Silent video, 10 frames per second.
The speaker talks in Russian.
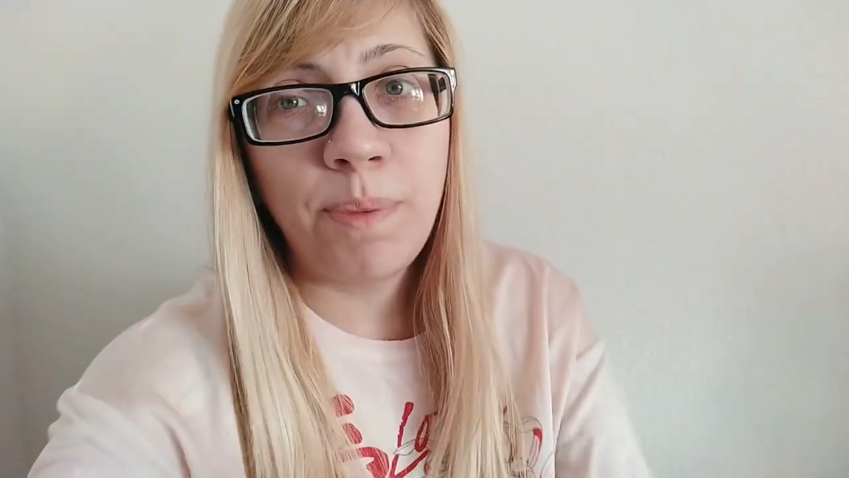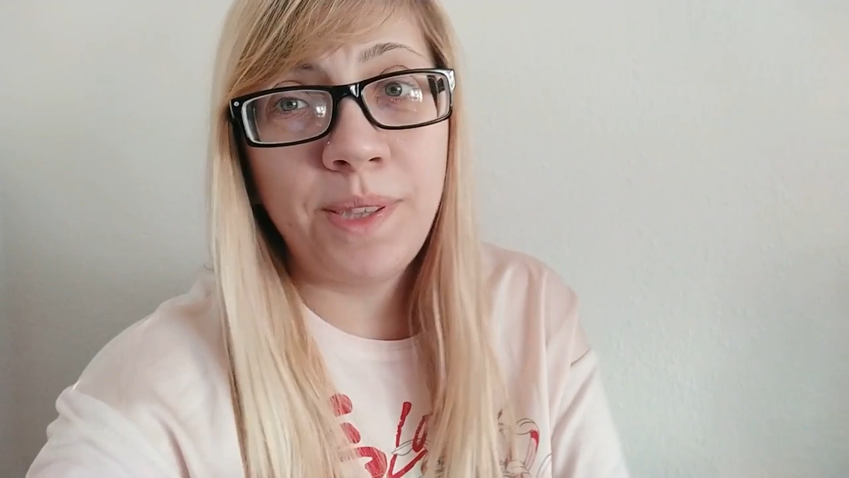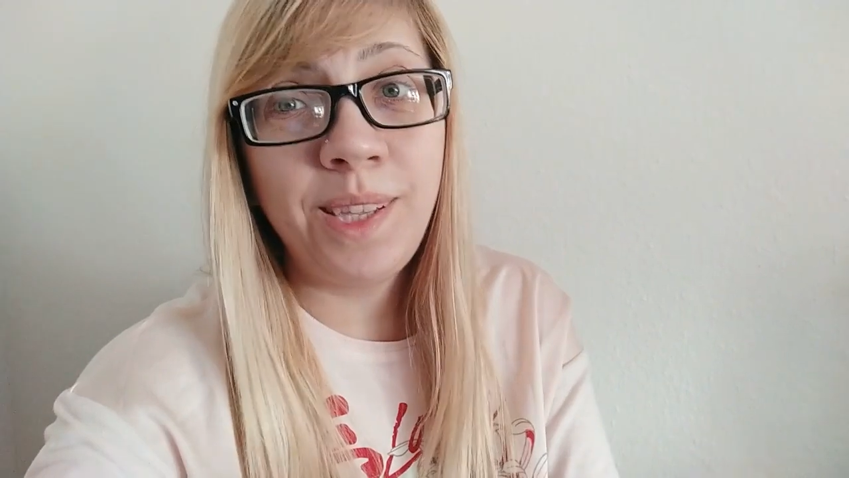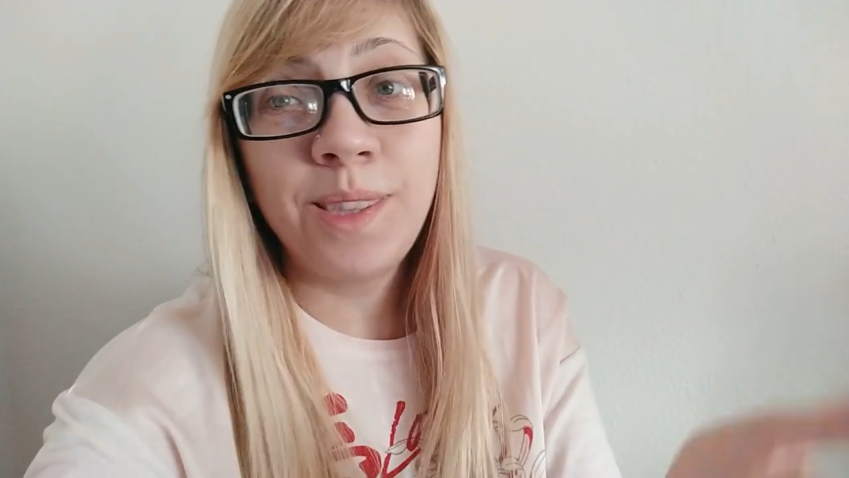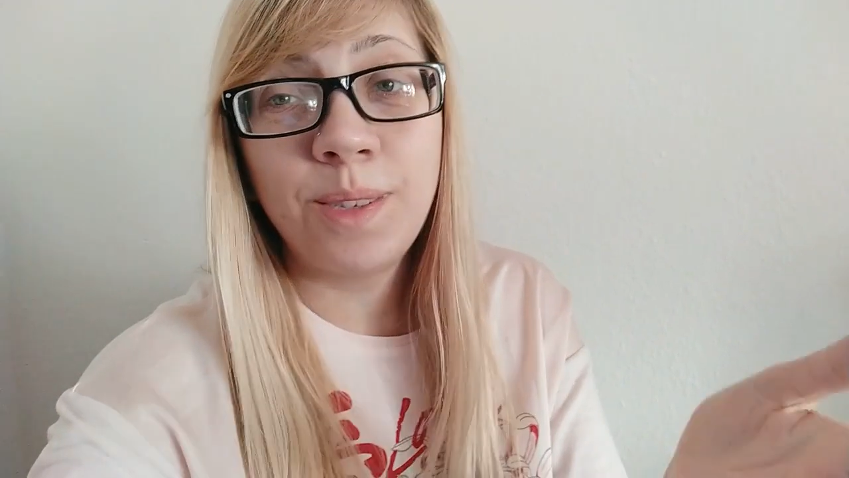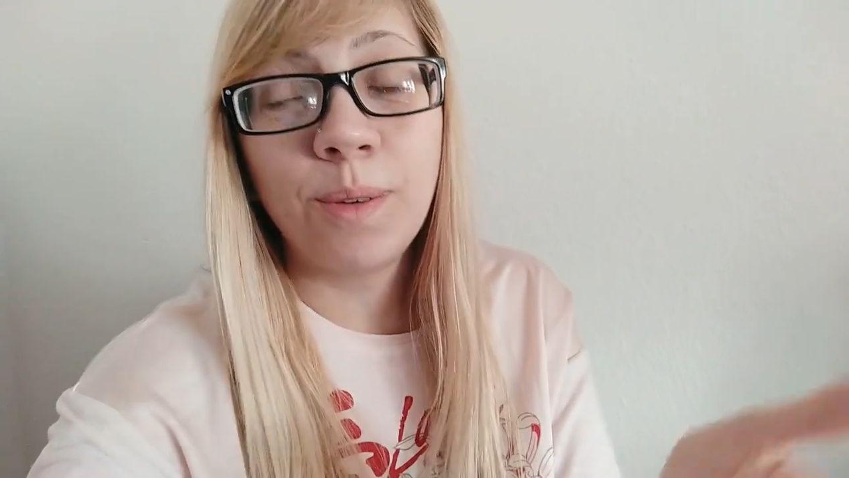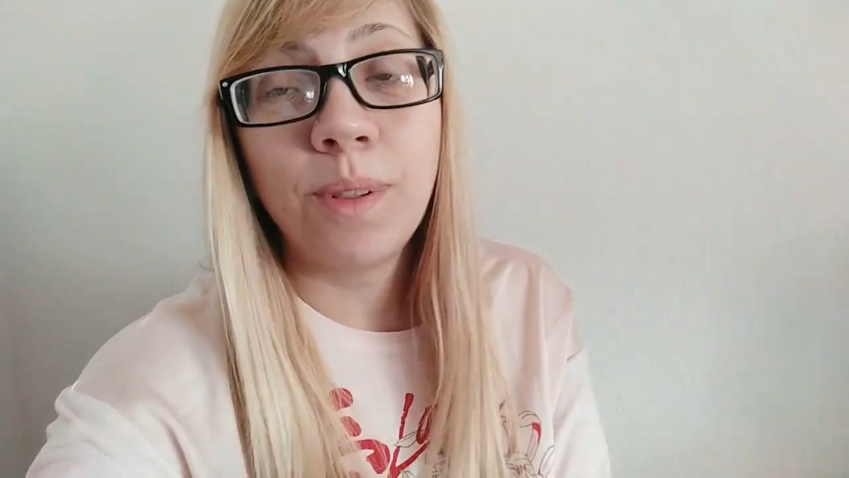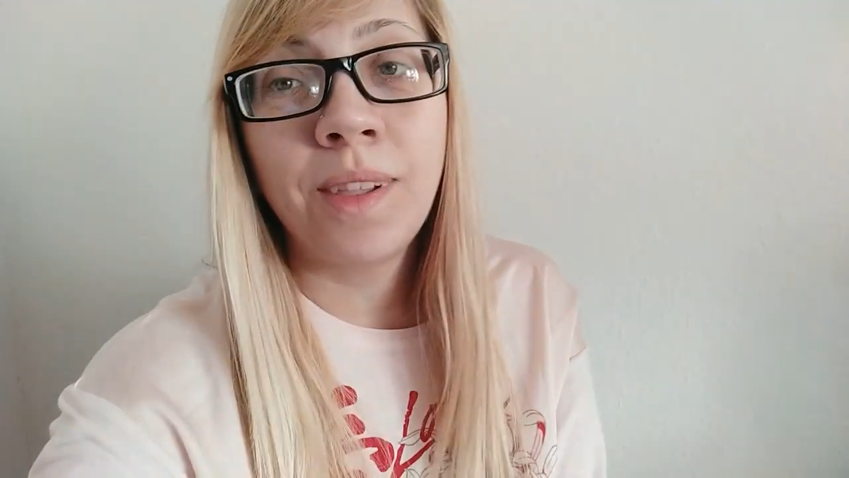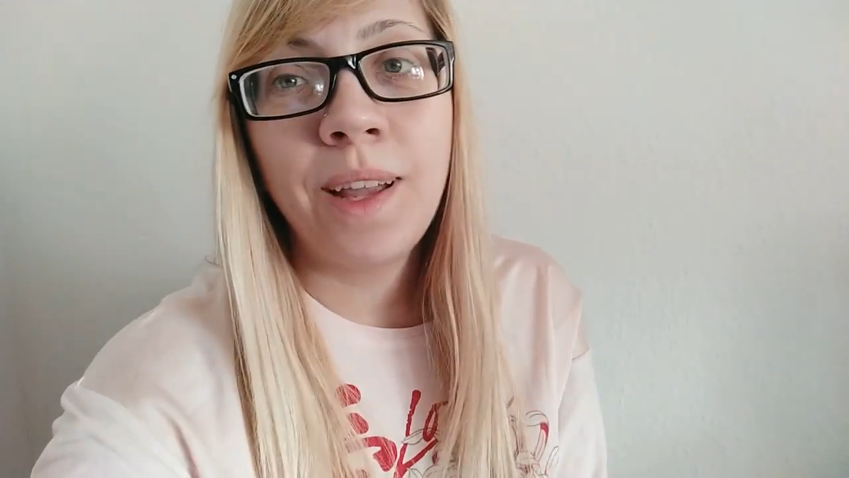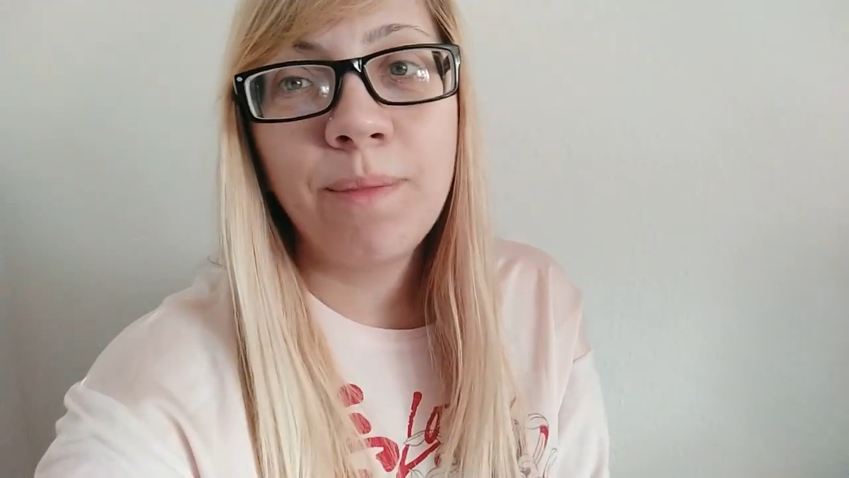репетицию
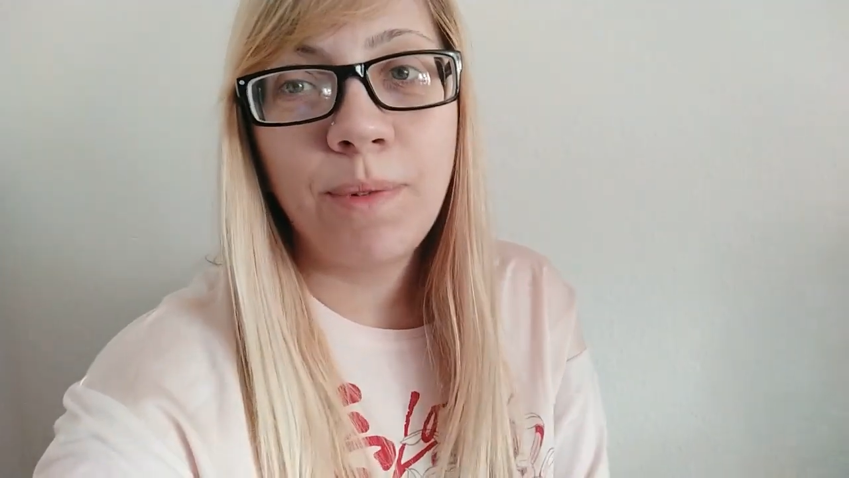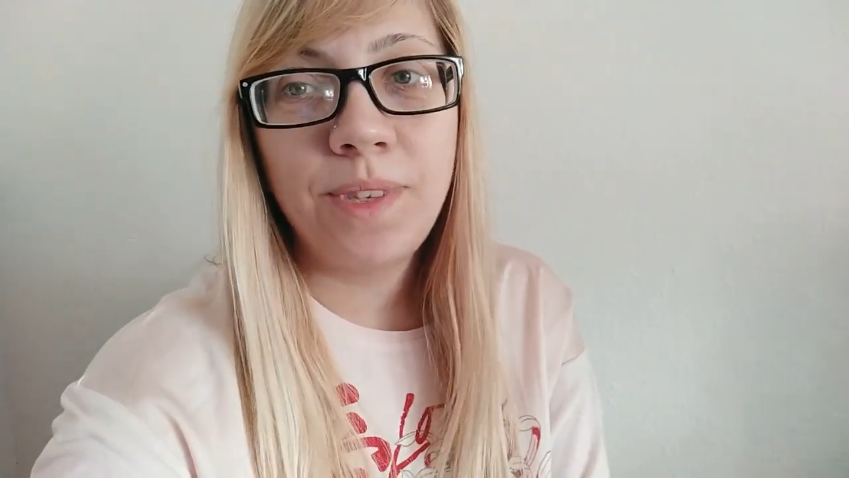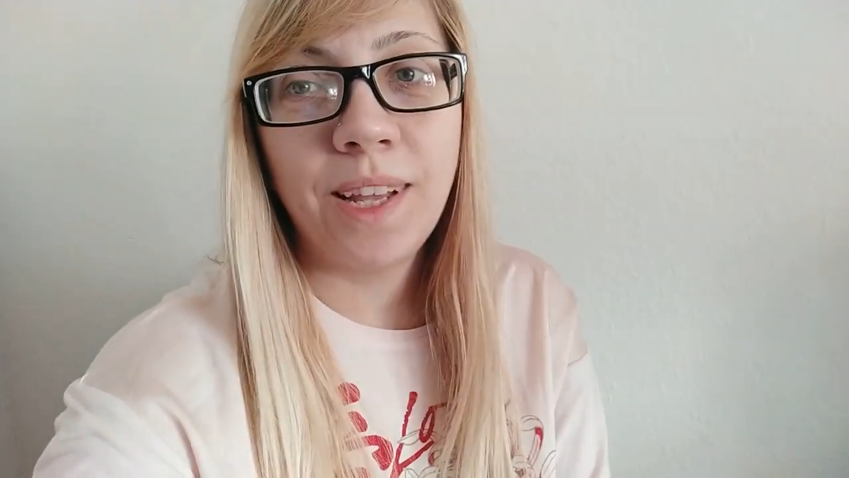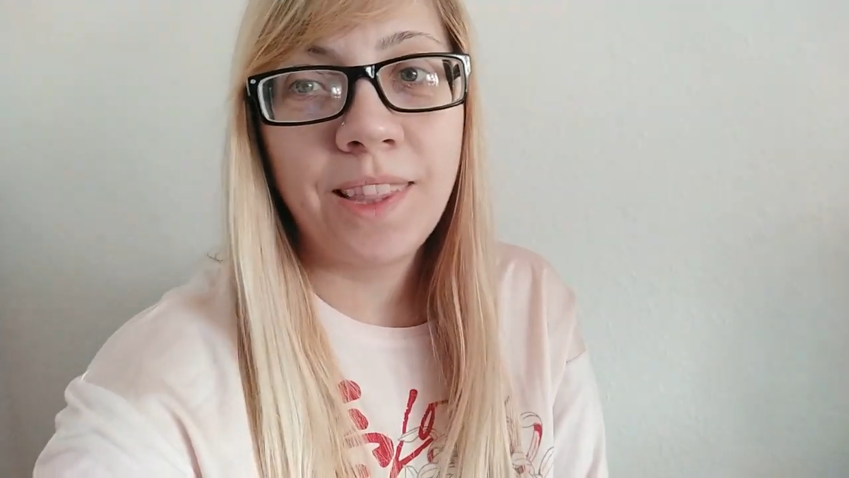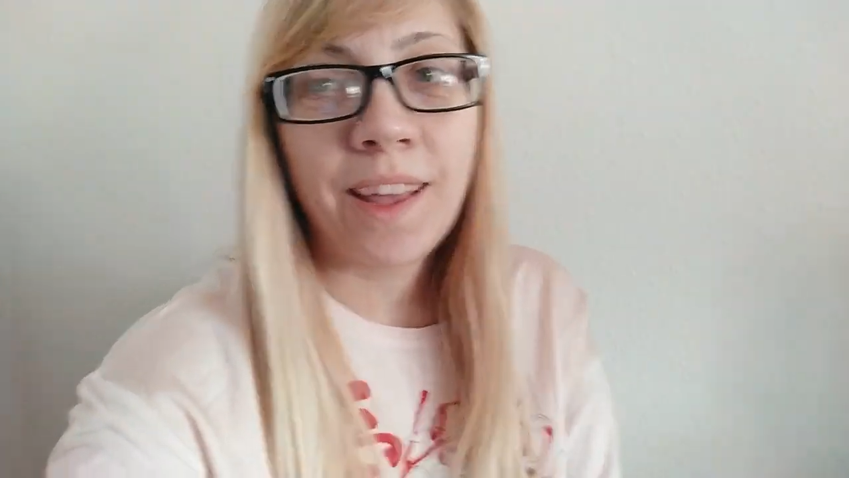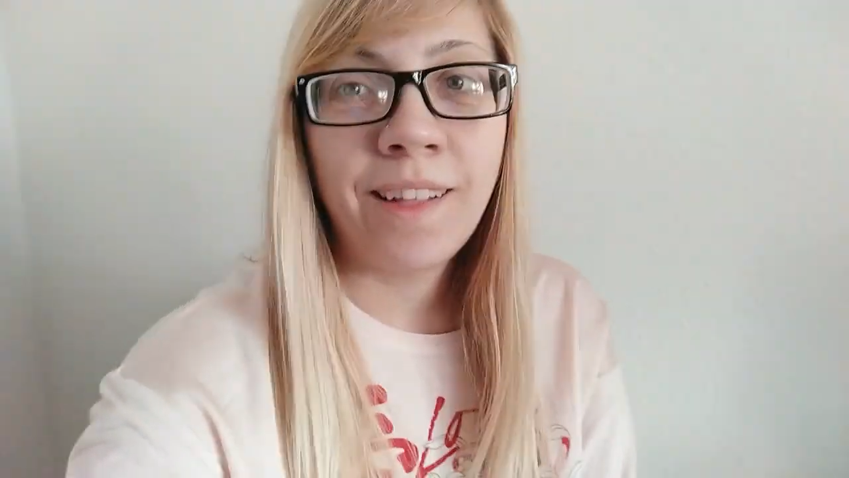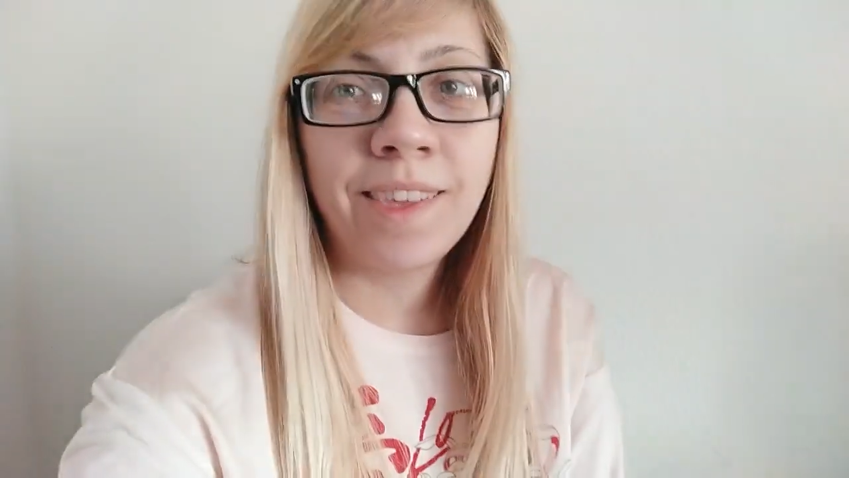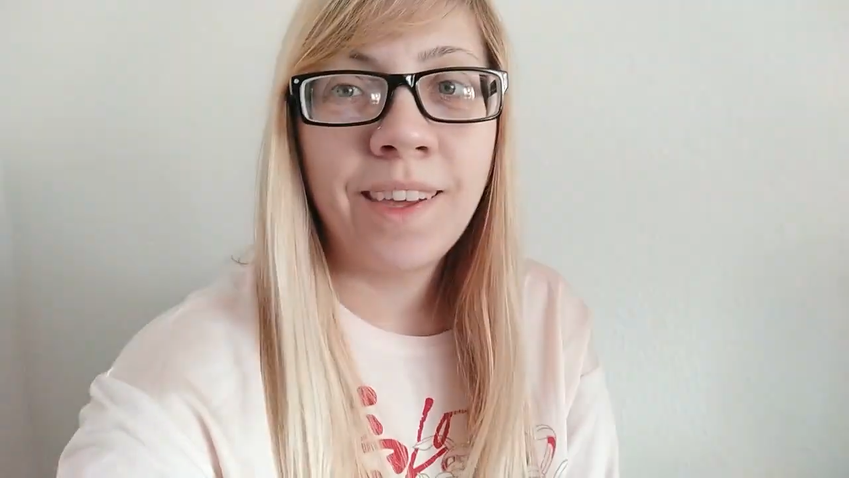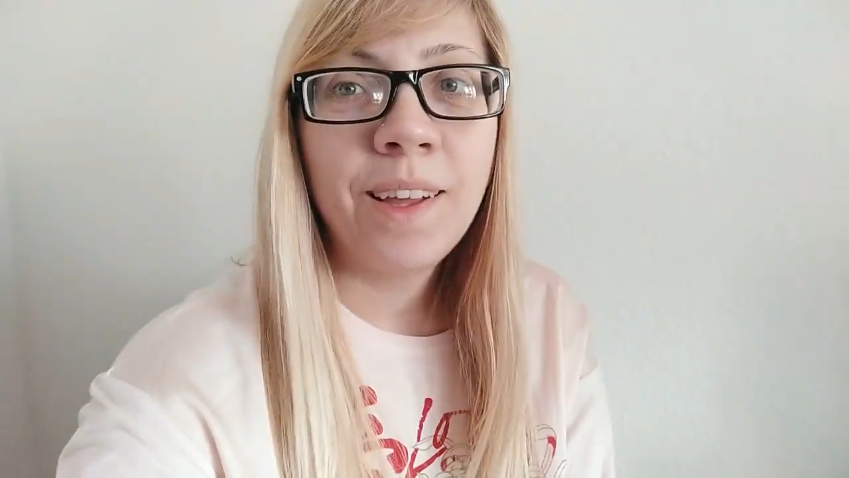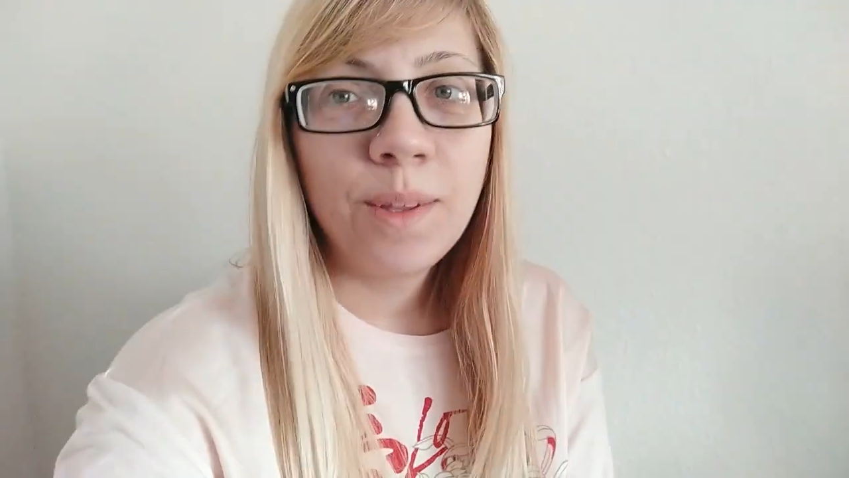онлайн по
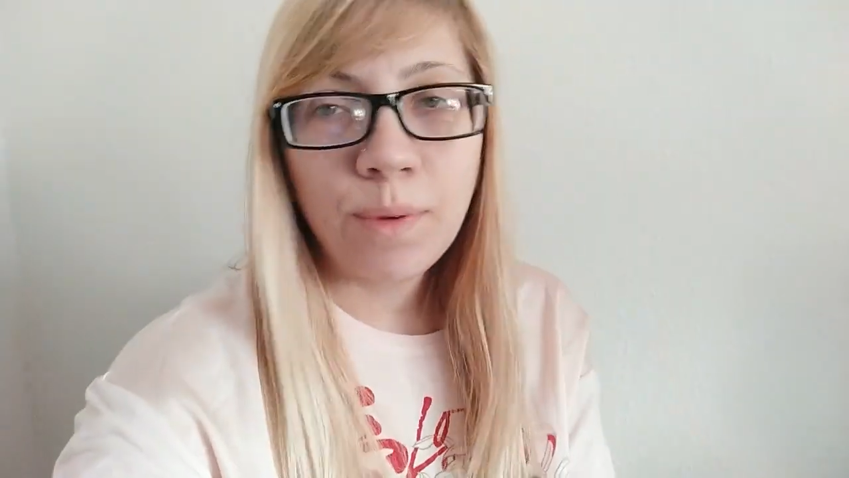театралке.